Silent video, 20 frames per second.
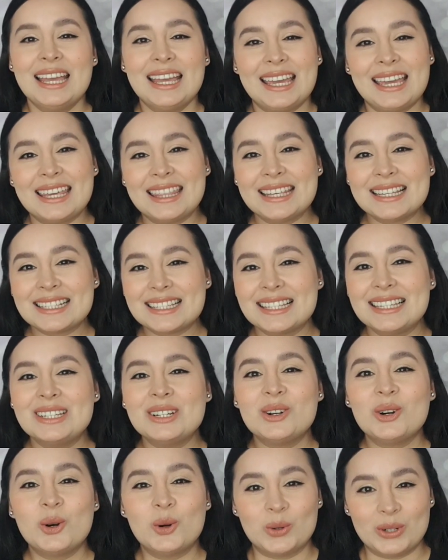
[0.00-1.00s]
es
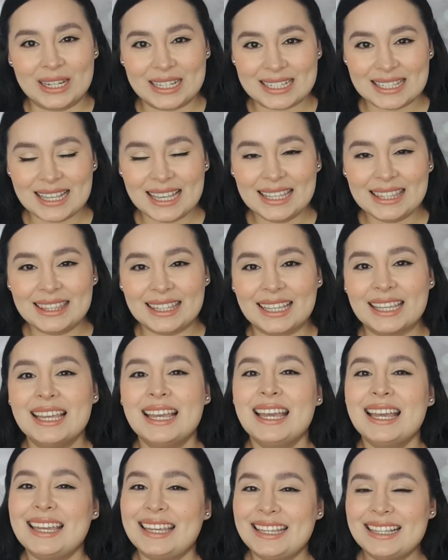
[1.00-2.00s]
decir, un aceite,
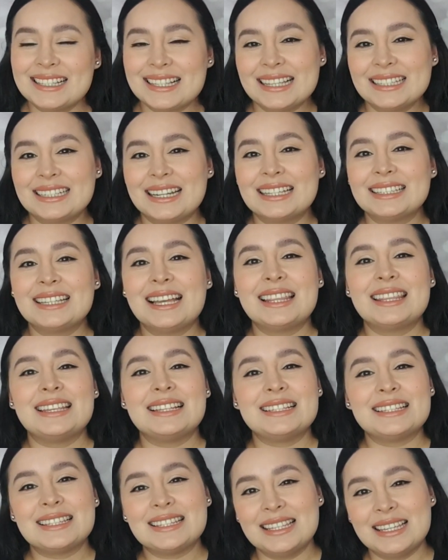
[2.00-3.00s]
y se trata
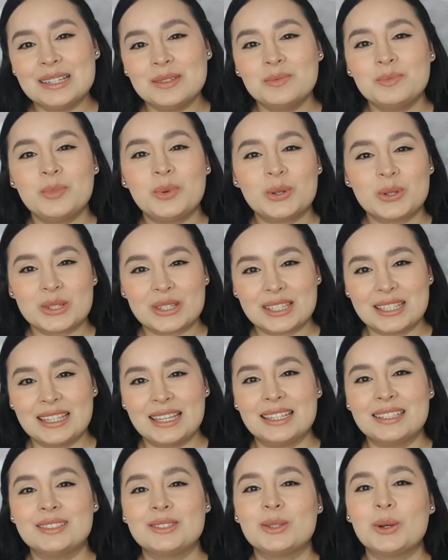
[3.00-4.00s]
del
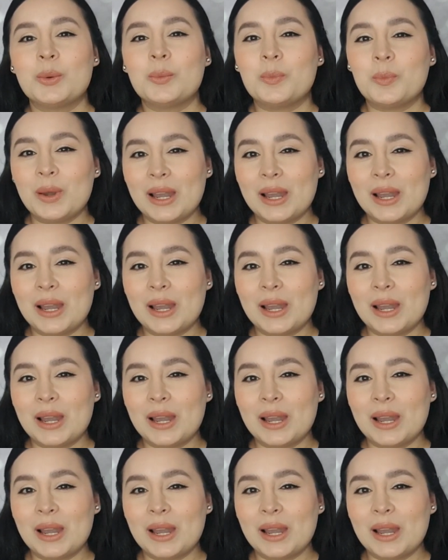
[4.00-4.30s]
100%